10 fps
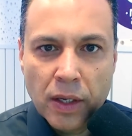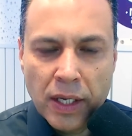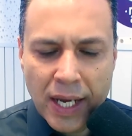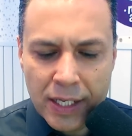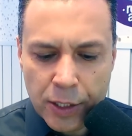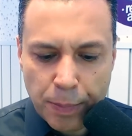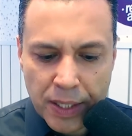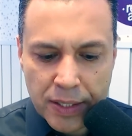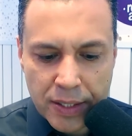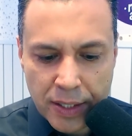E este
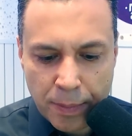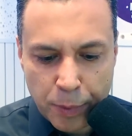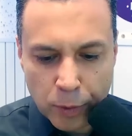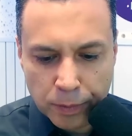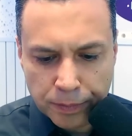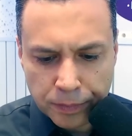princípio